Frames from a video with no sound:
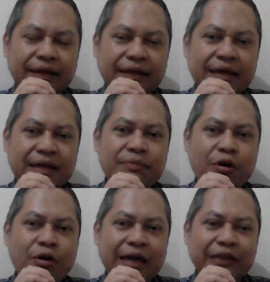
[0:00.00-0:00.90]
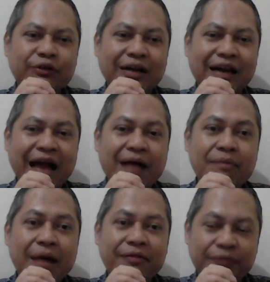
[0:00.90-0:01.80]
Jadi model itu adalah
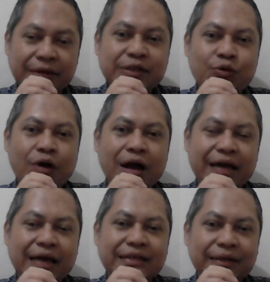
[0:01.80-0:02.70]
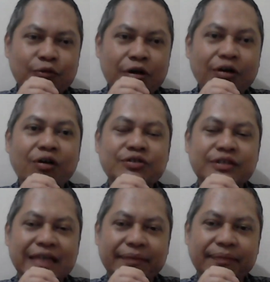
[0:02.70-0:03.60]
gambar visual dari sebuah
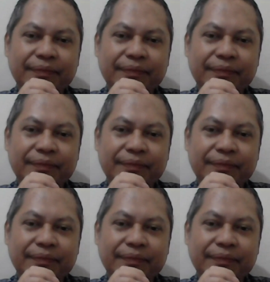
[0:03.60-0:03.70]
konsep.